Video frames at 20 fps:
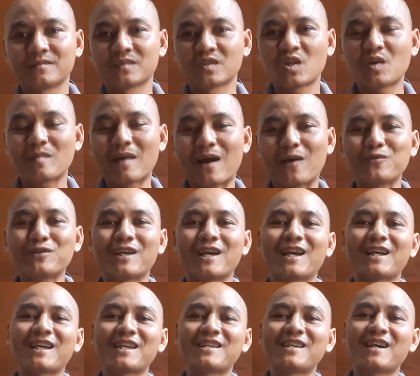nó bảo
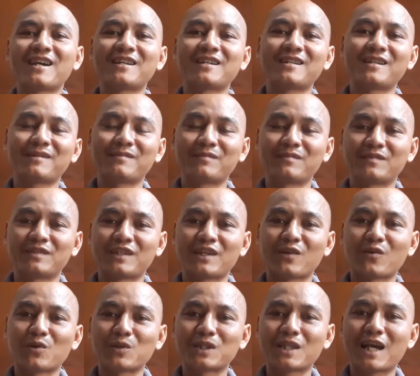vệ cây dên xe
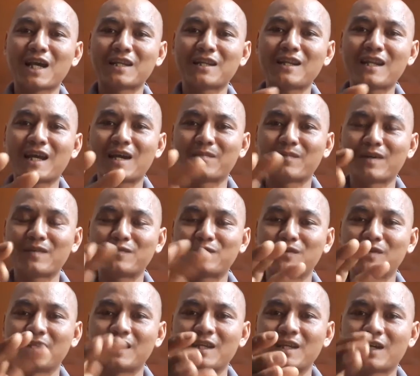con tay nó làm ở
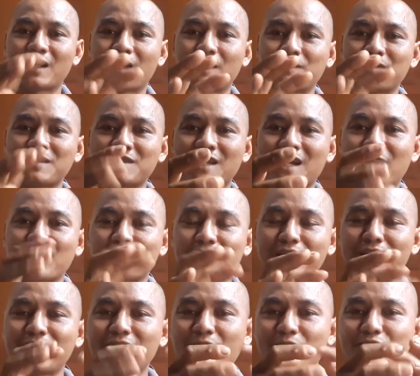ở phía sau
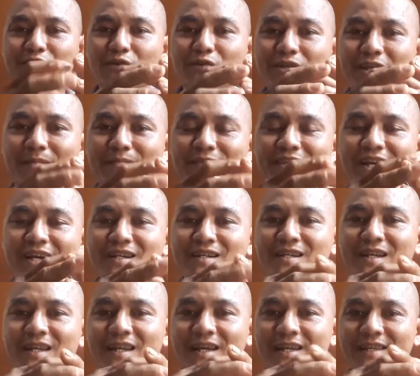những cái lò xo giảm
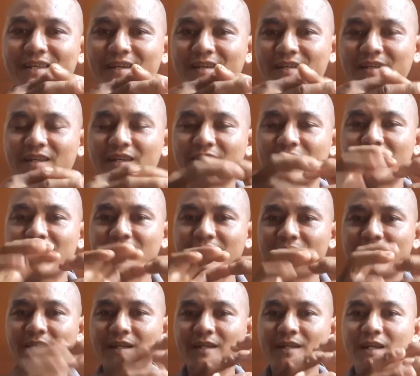chấn hay là cái cái
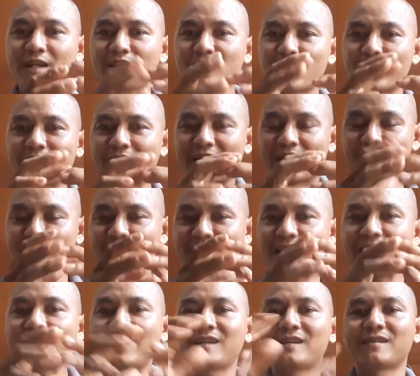đế nồi ẹt nó
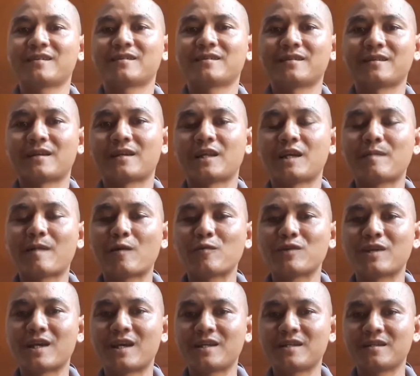lắc và để bảo
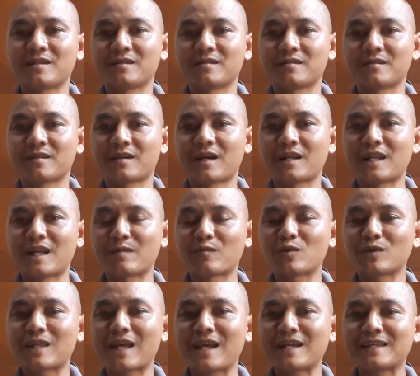vệ anh em
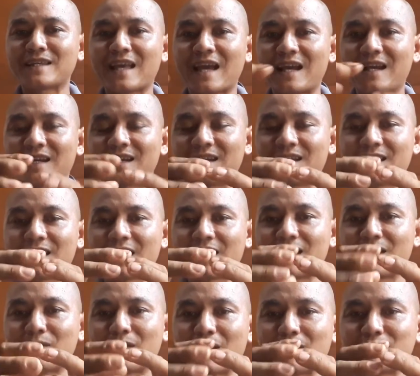có tán chặt hay là anh
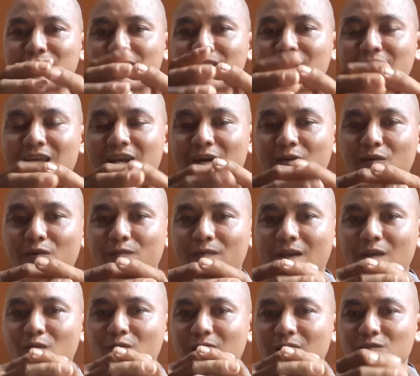em làm như thế nào
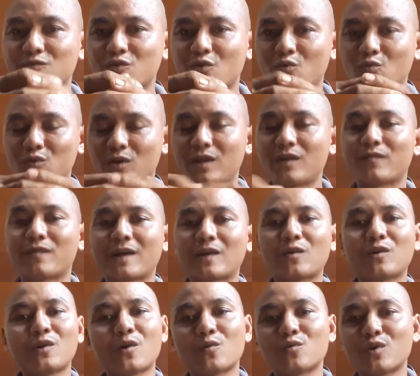phải có cao su nó phải
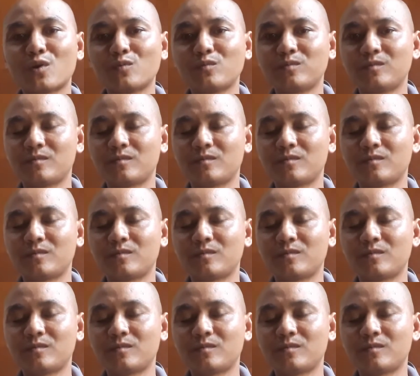có độ nhún